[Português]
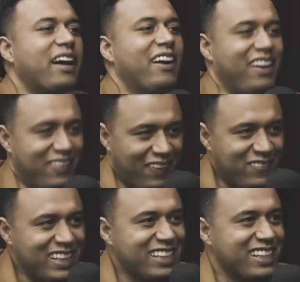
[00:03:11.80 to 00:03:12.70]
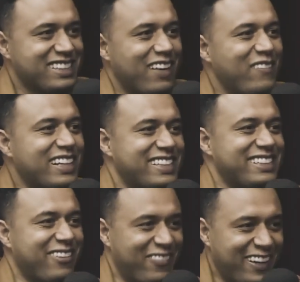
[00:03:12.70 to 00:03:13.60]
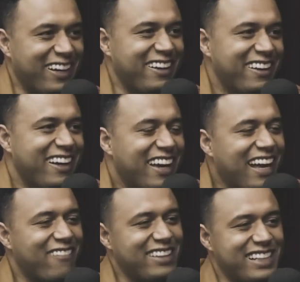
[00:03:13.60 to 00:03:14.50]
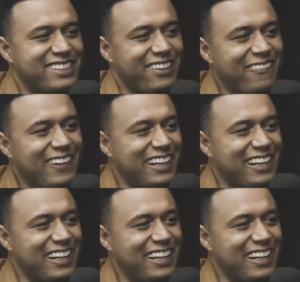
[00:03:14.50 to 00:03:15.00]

Pra a menina Eles já saber não, que sexta-feira ela, vai ter que sair com